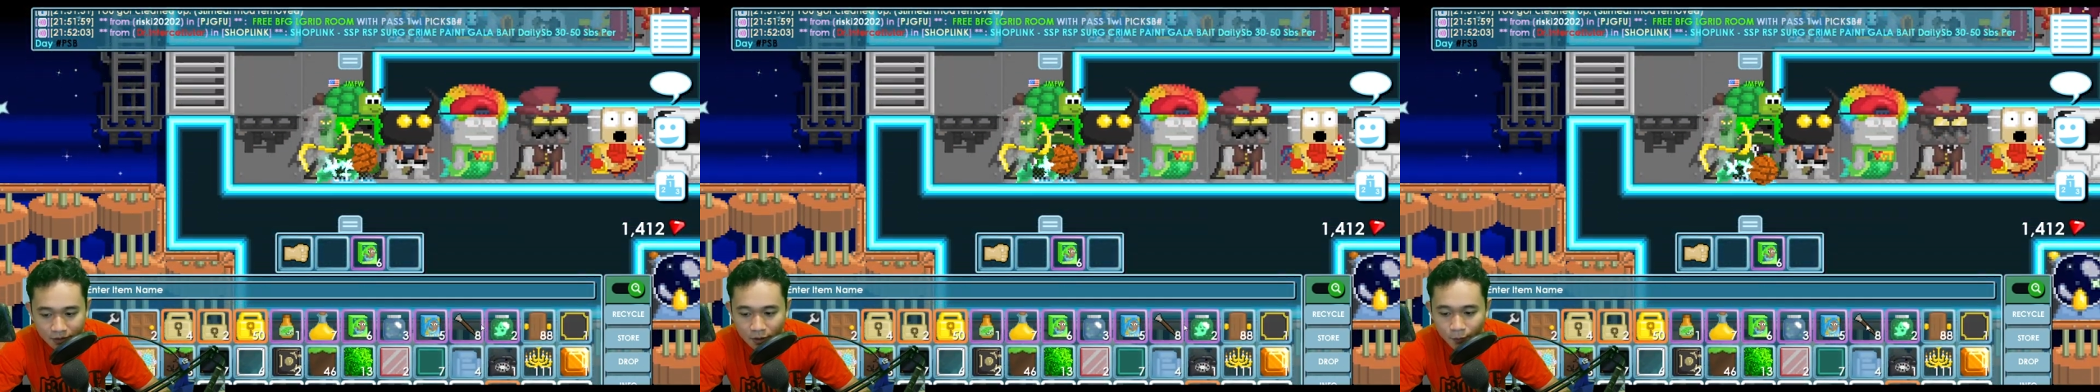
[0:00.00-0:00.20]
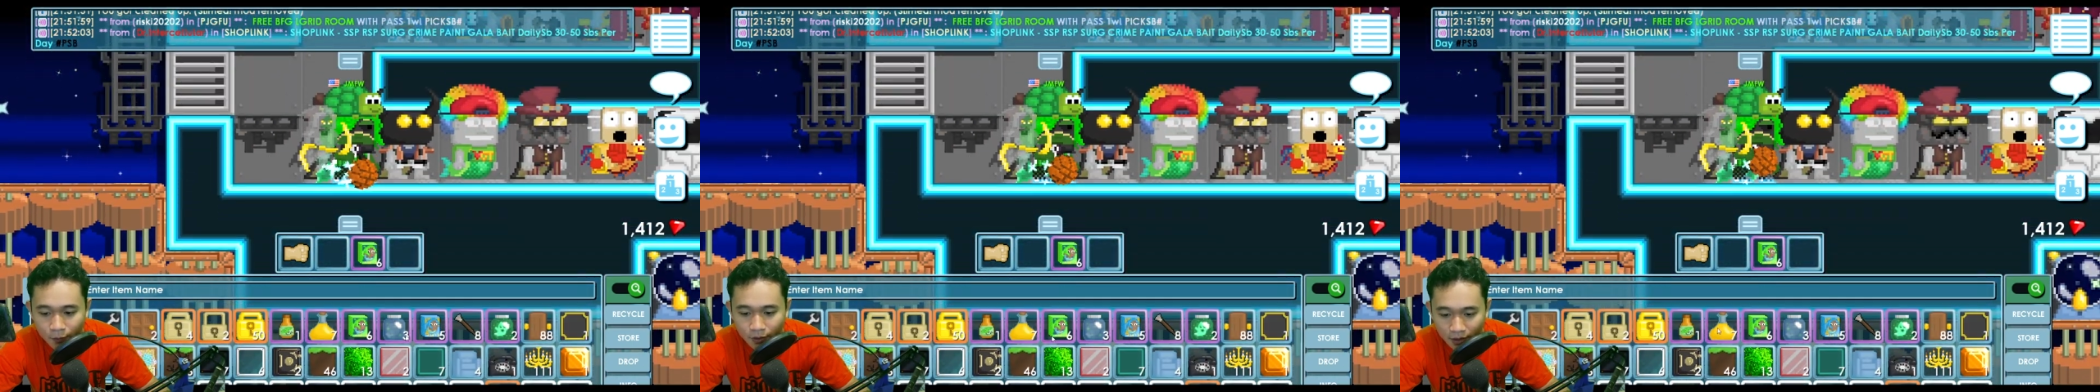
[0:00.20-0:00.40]

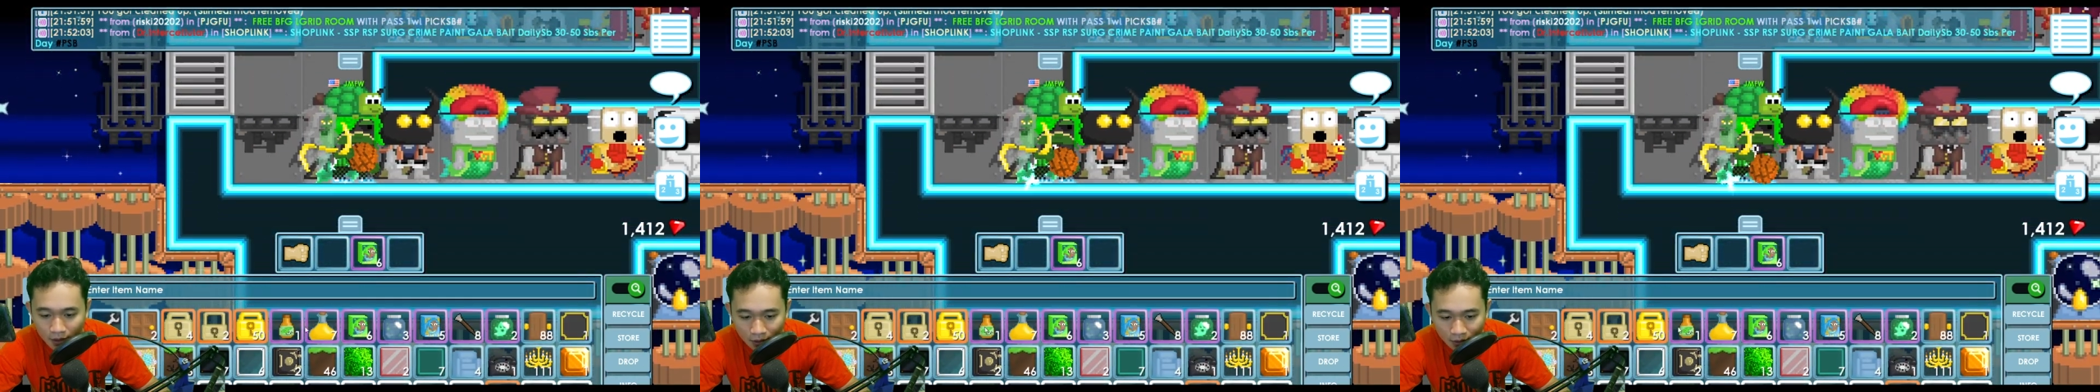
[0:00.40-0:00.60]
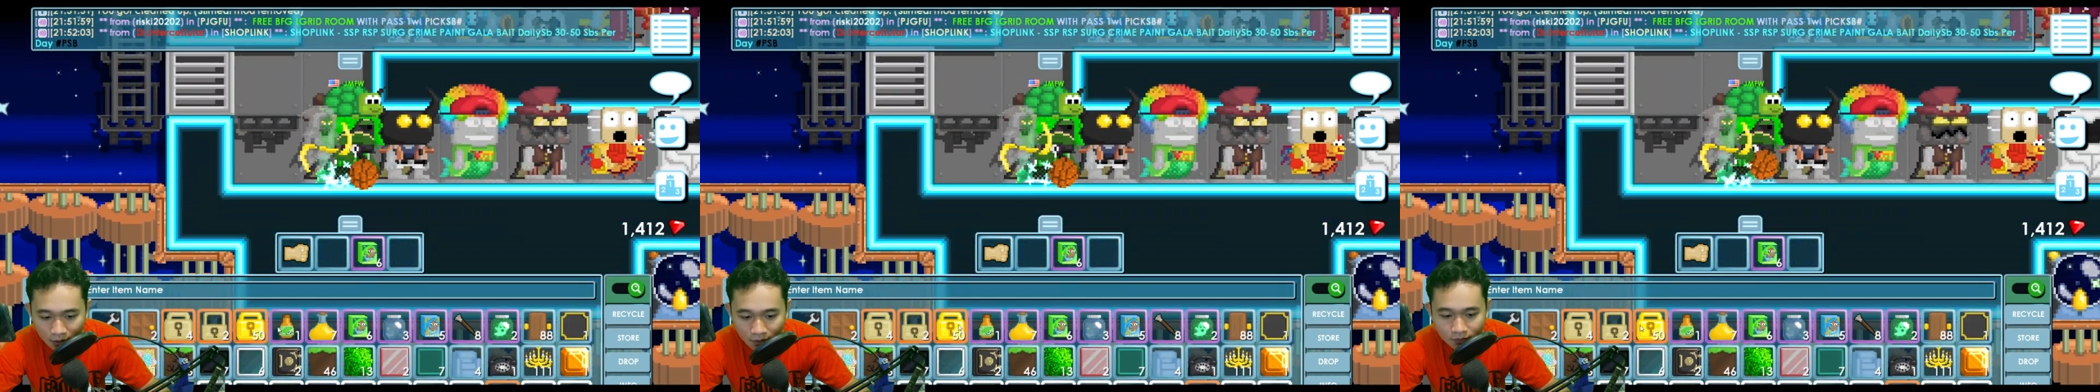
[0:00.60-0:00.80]

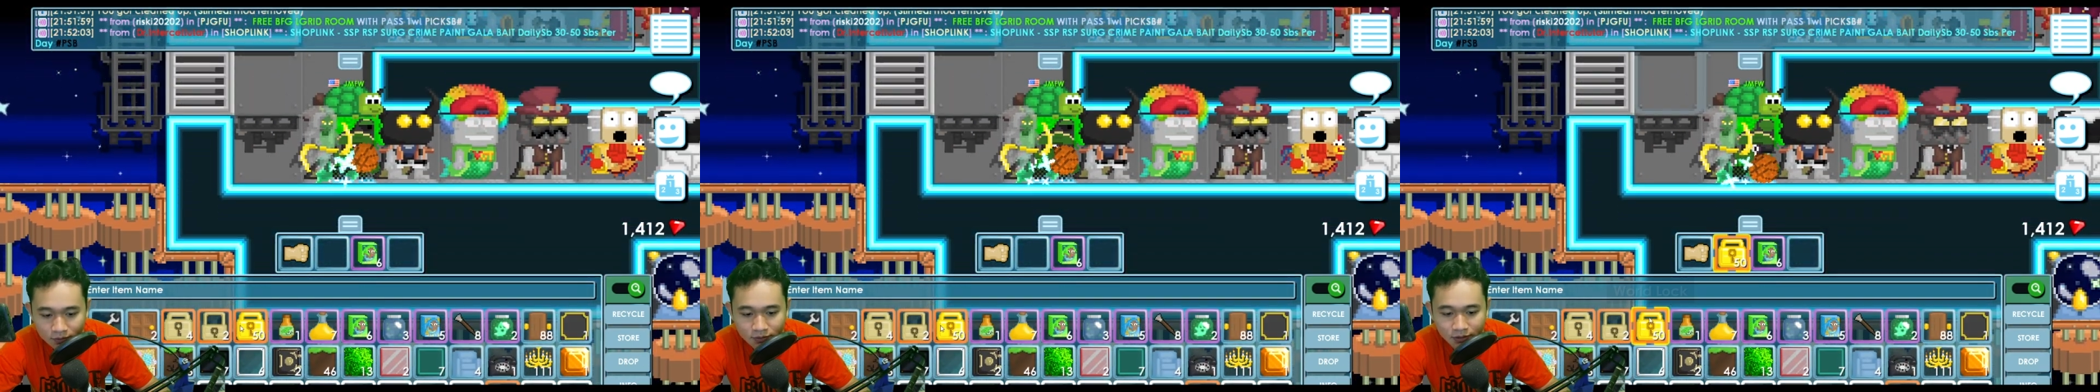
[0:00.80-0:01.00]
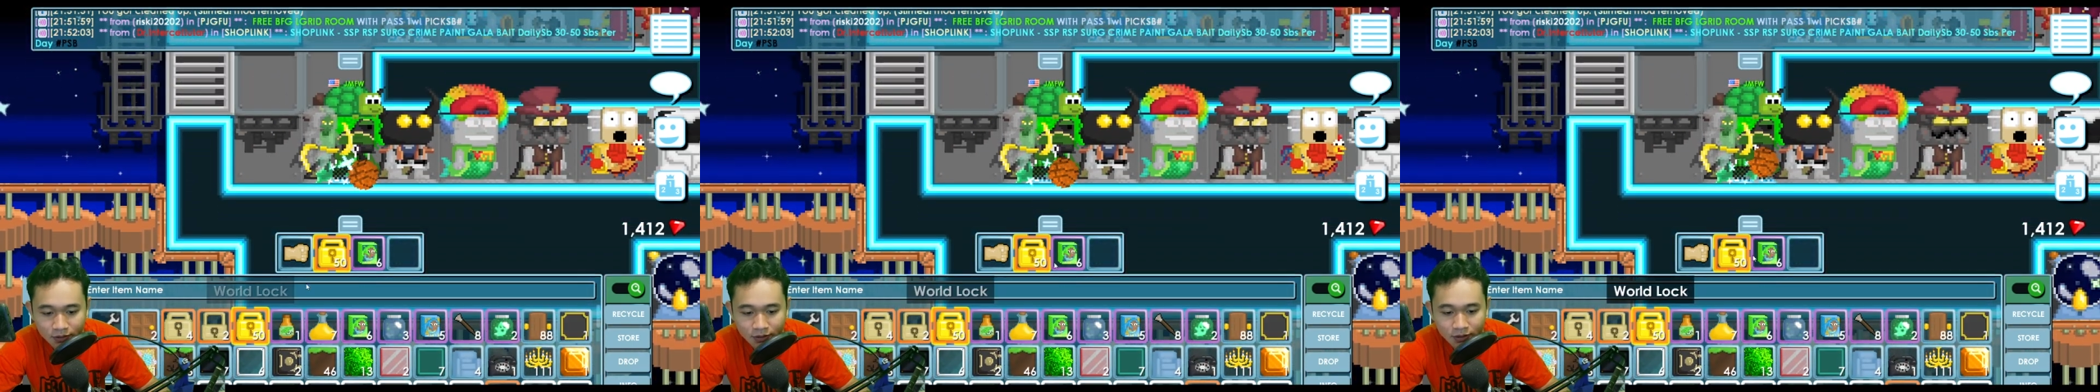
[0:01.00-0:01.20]
WL
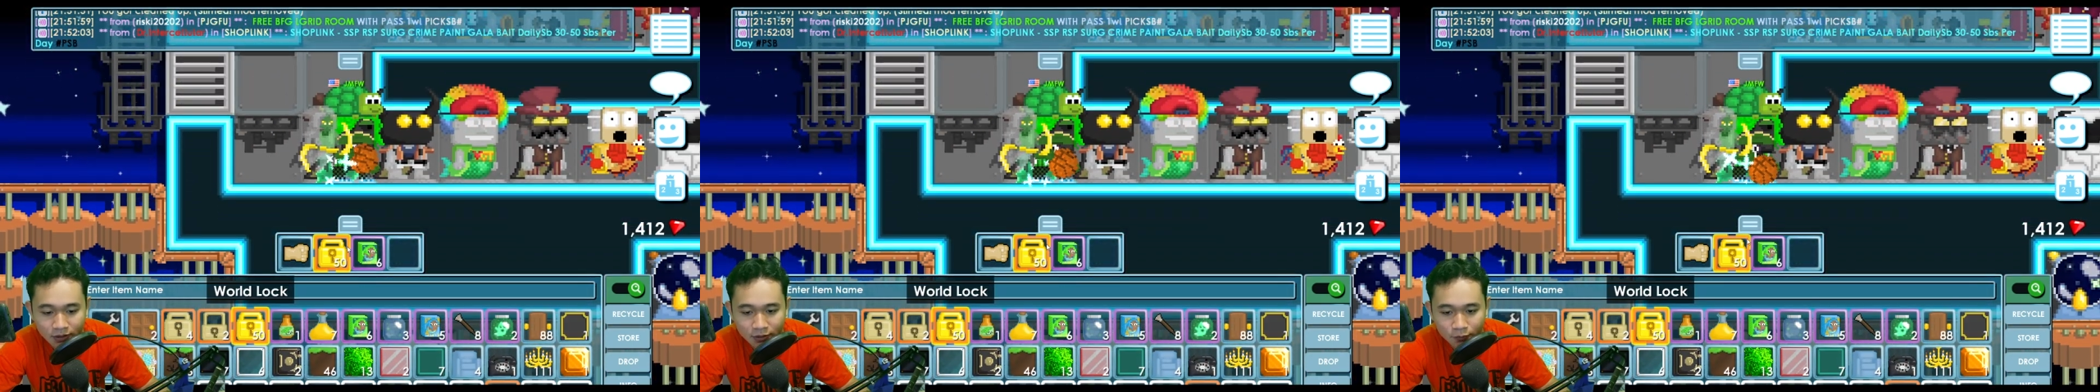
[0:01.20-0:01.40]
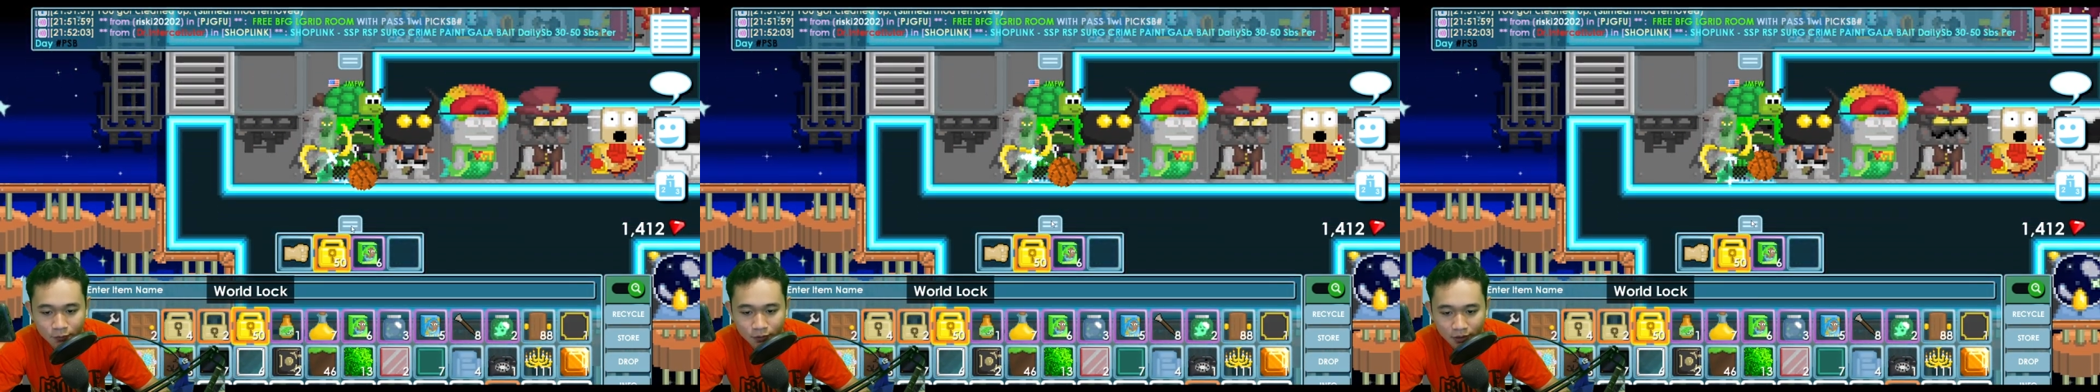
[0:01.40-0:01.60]
jadi
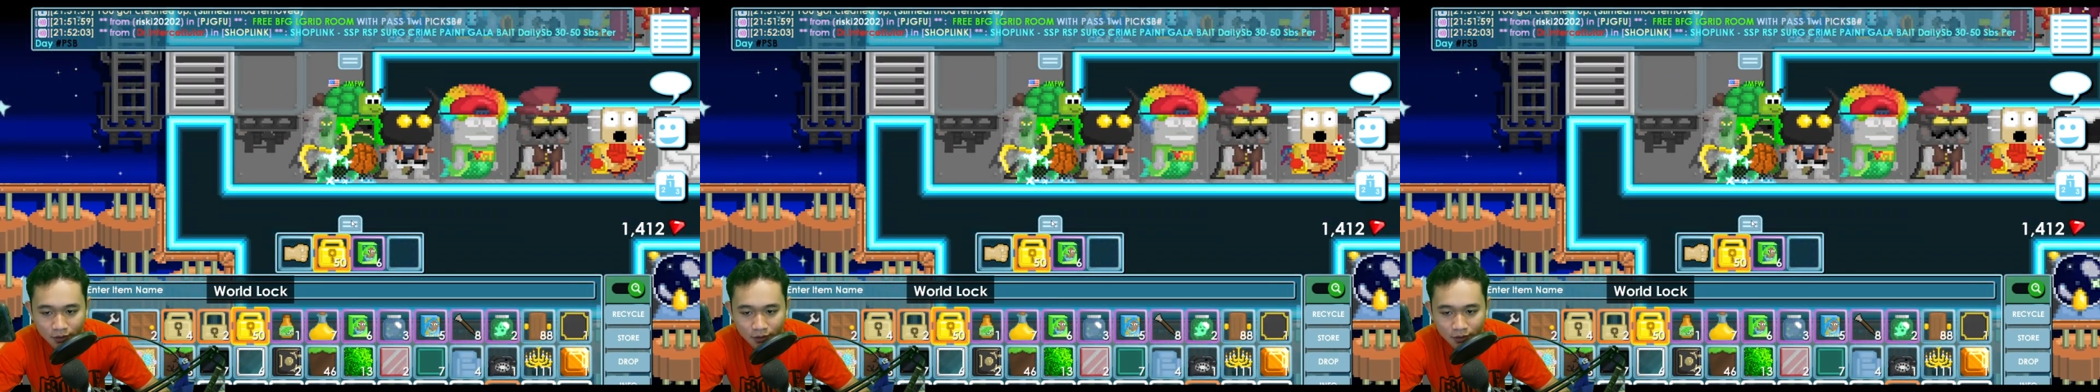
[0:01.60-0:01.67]
kita kurangin